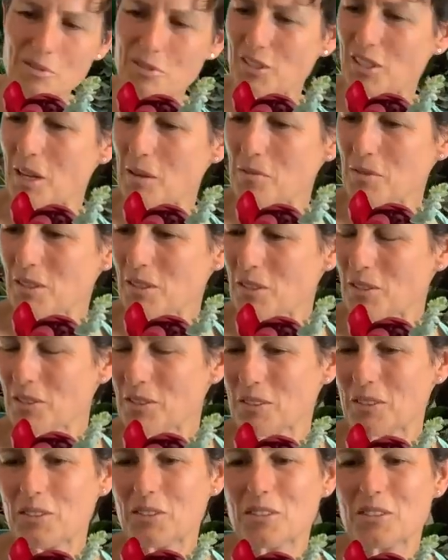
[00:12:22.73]
schreibe ich
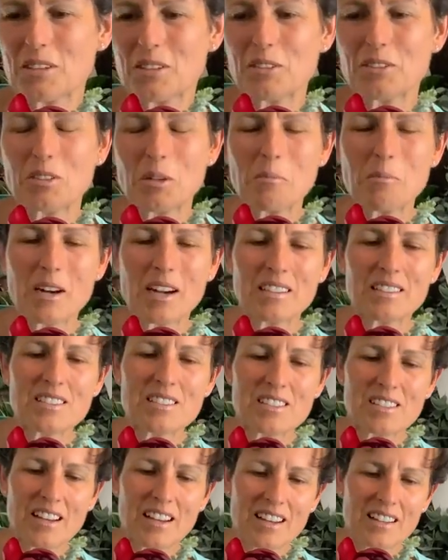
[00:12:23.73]
euch, euch auch nochmal
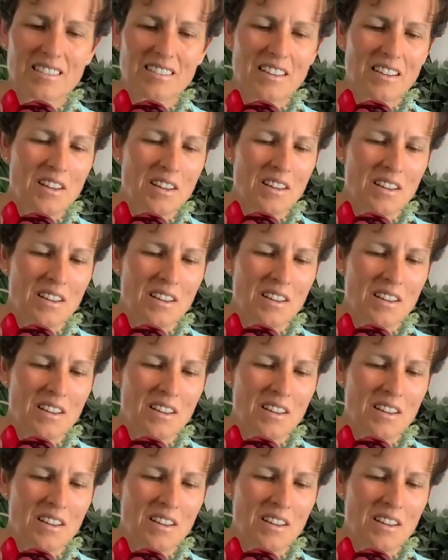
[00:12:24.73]
alles rein.